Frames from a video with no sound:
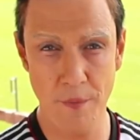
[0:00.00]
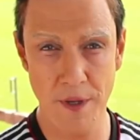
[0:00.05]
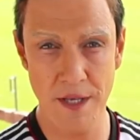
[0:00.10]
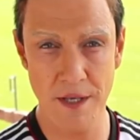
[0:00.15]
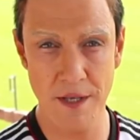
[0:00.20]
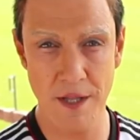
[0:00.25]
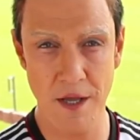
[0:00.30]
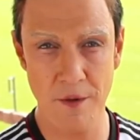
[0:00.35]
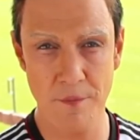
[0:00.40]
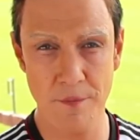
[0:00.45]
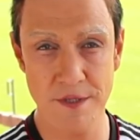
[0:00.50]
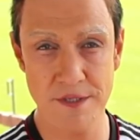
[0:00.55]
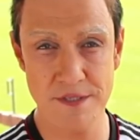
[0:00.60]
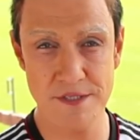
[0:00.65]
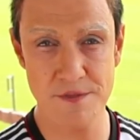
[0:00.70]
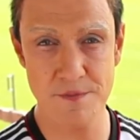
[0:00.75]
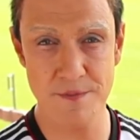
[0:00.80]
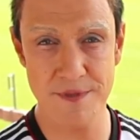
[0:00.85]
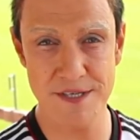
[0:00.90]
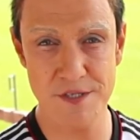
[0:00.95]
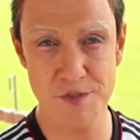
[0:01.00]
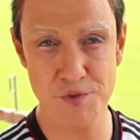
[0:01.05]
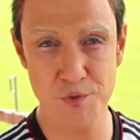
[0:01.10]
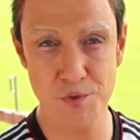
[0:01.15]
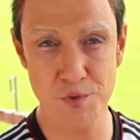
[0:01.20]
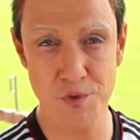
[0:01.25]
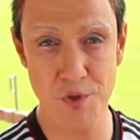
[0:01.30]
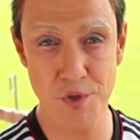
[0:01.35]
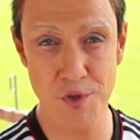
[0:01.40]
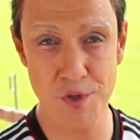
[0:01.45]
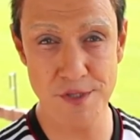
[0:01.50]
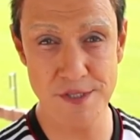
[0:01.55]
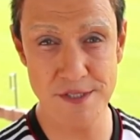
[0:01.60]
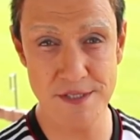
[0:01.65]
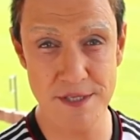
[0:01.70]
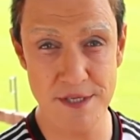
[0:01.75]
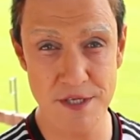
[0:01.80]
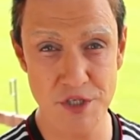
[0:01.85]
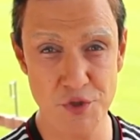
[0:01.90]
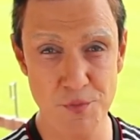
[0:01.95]
mein Name ist Mesut
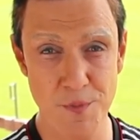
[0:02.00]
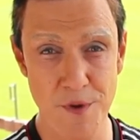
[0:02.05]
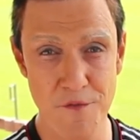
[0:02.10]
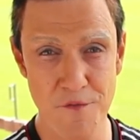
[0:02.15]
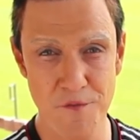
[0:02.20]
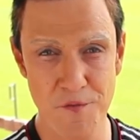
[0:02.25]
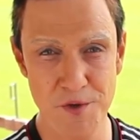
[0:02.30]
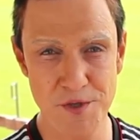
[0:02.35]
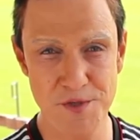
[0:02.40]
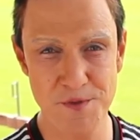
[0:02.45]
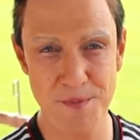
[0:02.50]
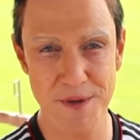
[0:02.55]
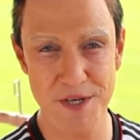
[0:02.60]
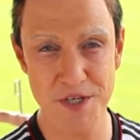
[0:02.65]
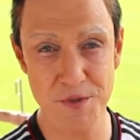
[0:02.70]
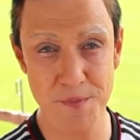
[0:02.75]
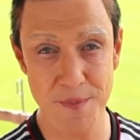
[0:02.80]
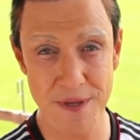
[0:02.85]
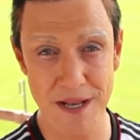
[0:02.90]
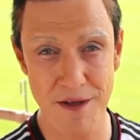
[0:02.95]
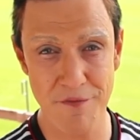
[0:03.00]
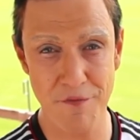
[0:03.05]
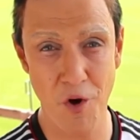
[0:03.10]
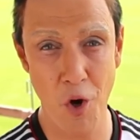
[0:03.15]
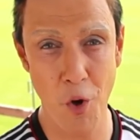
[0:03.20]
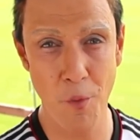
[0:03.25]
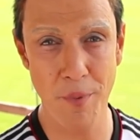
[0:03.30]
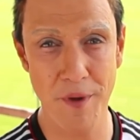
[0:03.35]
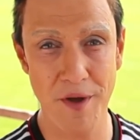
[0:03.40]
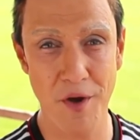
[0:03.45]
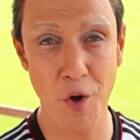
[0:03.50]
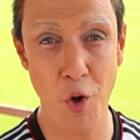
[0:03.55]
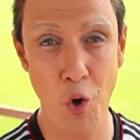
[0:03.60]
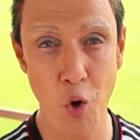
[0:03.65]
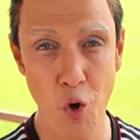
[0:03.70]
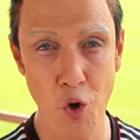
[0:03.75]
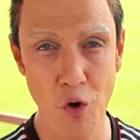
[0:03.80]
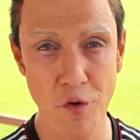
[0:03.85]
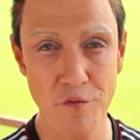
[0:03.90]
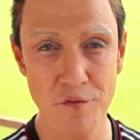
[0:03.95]
Özil. Ich bin Fußballspieler von
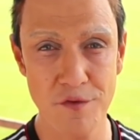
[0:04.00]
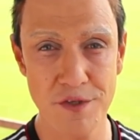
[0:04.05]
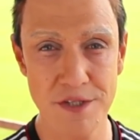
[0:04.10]
Beruf.